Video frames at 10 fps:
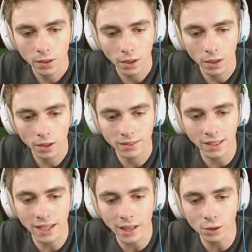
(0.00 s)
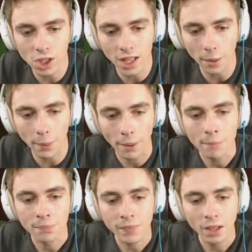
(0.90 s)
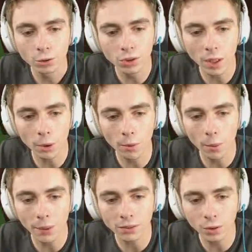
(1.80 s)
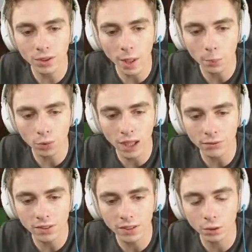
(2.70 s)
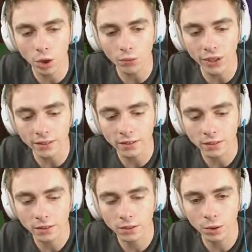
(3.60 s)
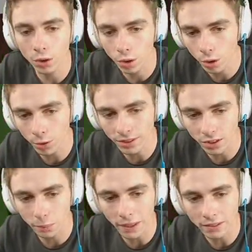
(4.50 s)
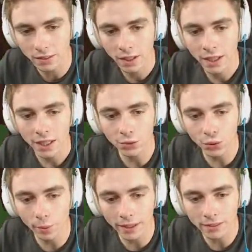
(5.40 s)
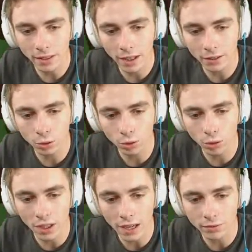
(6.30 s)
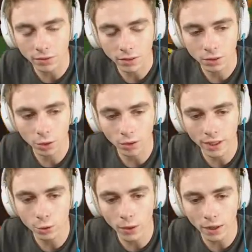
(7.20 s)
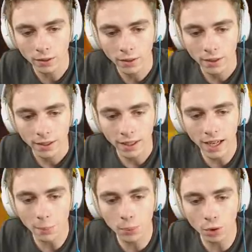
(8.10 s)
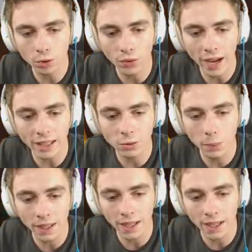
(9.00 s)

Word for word: euh, celle-là n'en génère pas. Tout simplement parce qu'il n'y a plus de lave ici. Donc en fait, comment ça se passe Il faut mettre un truc de lave dans les coins et la plante va aspirer